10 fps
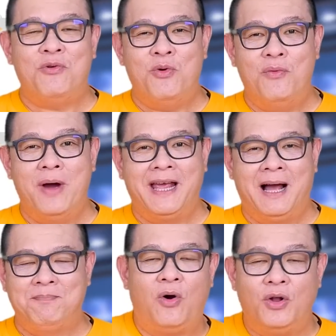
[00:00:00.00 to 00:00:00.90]
ของหัวเว่ย
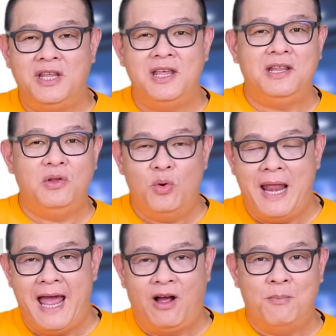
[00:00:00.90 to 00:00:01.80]
ครับ คนที่ดู
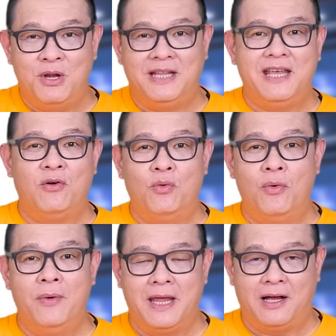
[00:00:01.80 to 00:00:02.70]
แลคอมมูนิตี้ของ
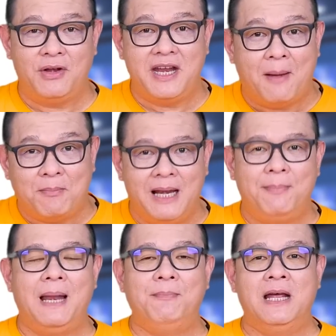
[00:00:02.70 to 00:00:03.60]
หัวเว่ยเขาได้ทำคลิ
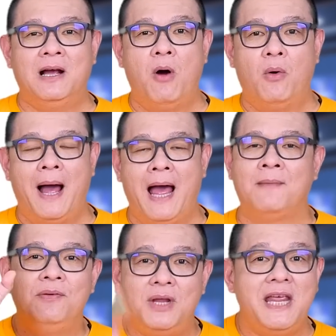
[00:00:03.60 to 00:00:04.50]
ปคลิปหนึ่งเขาบอกว่า
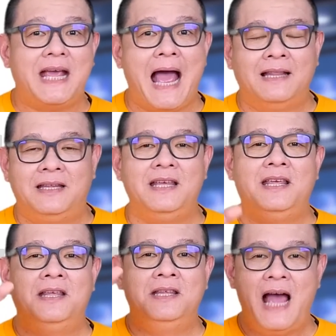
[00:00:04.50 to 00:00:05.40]
วิธีการที่
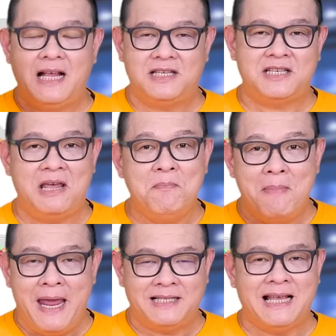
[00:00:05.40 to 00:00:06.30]
อยากจะใช้
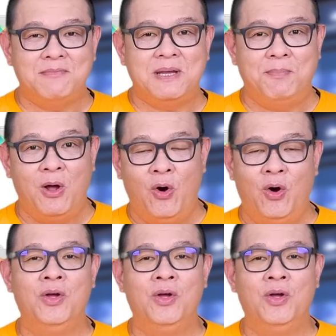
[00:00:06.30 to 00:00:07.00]
เมท30 Pro